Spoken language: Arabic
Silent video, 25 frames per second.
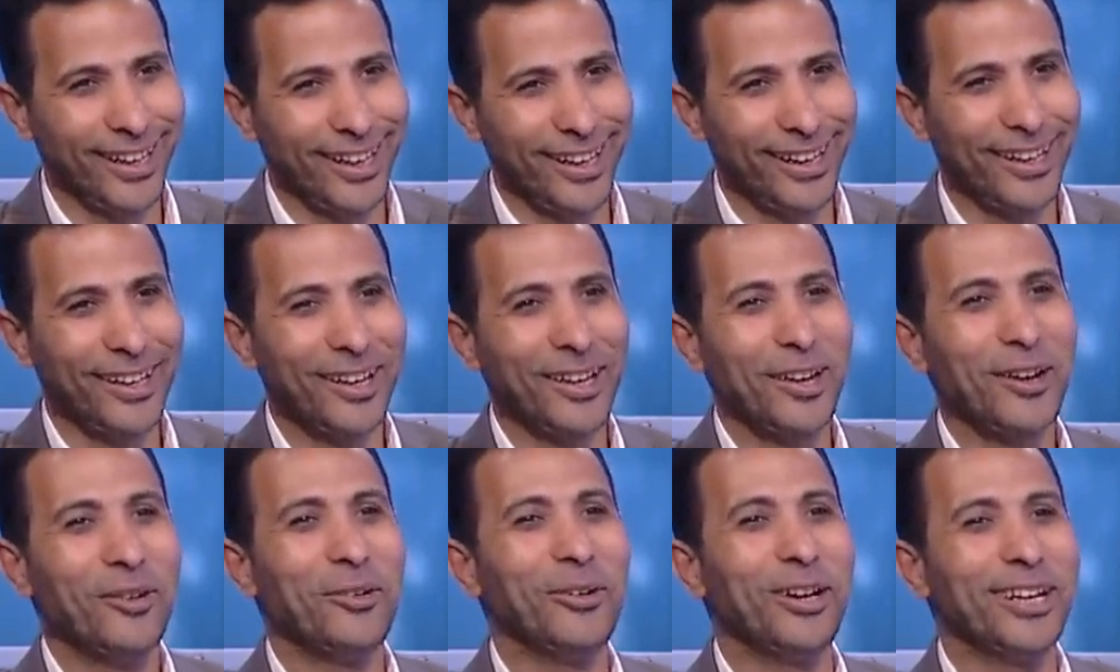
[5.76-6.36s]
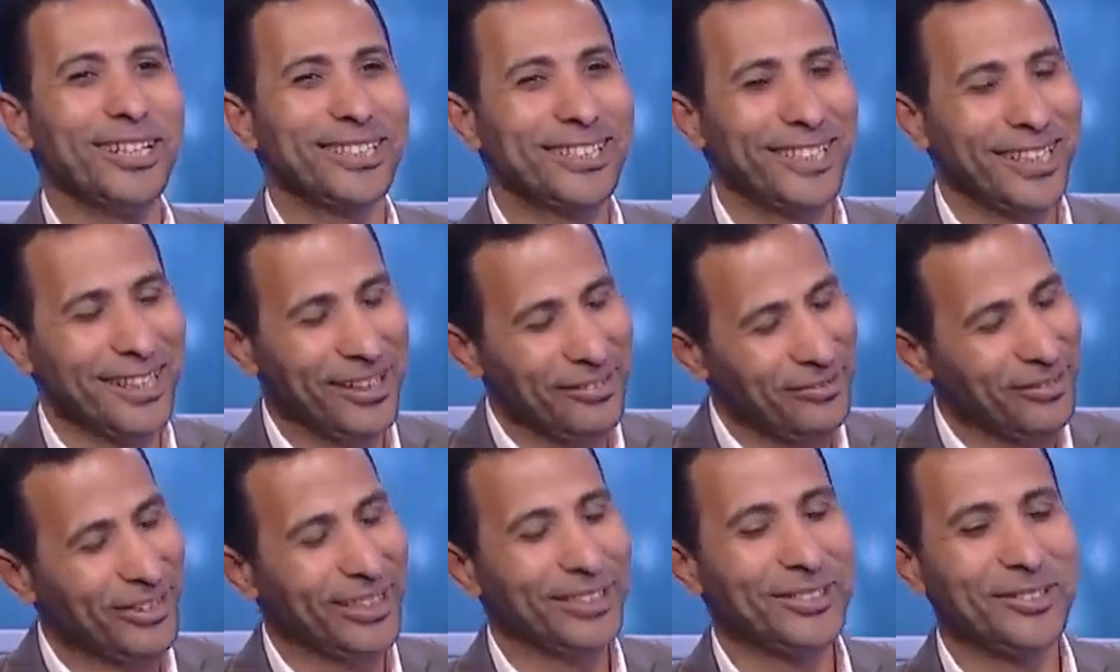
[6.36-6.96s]
ايوه بالظبط
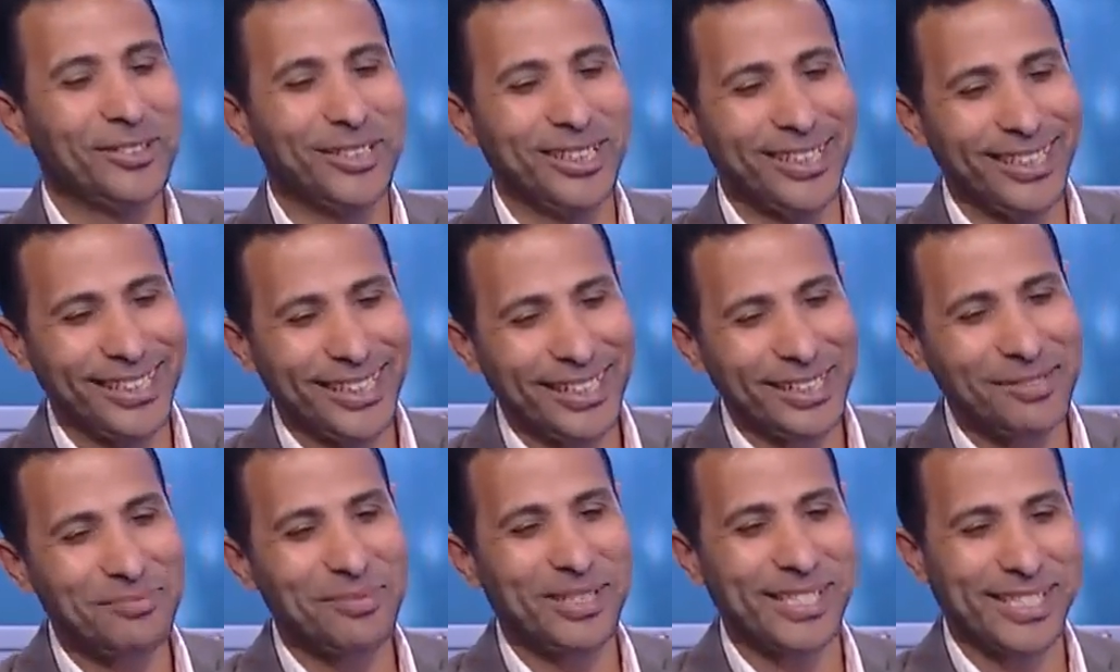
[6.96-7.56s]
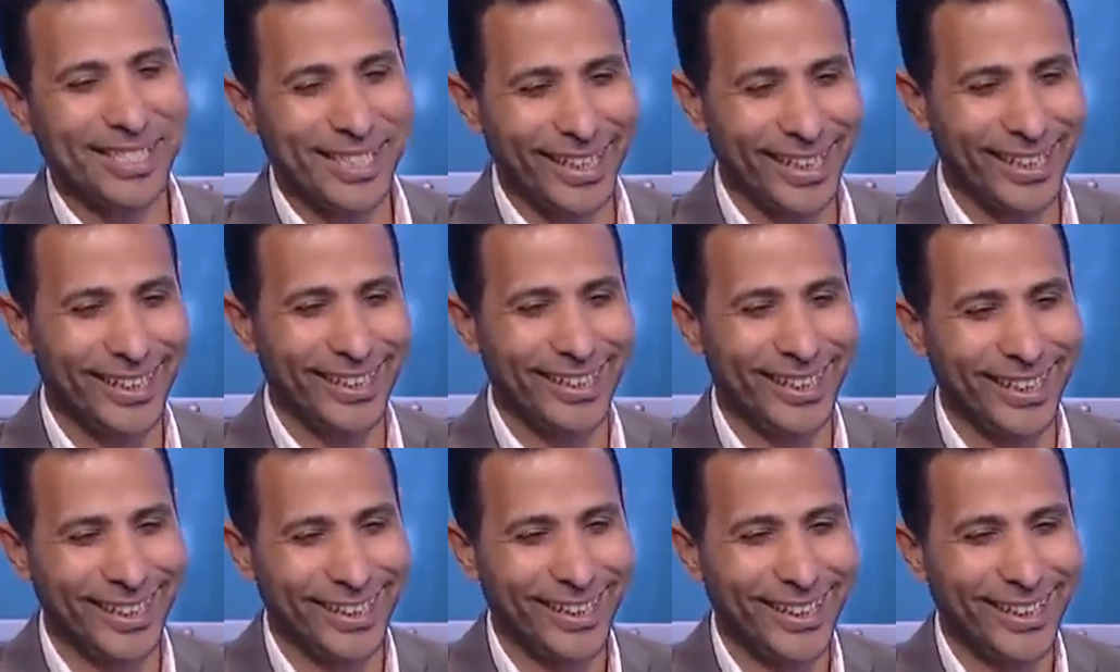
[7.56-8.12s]
واعترافات جون النجم الساحلي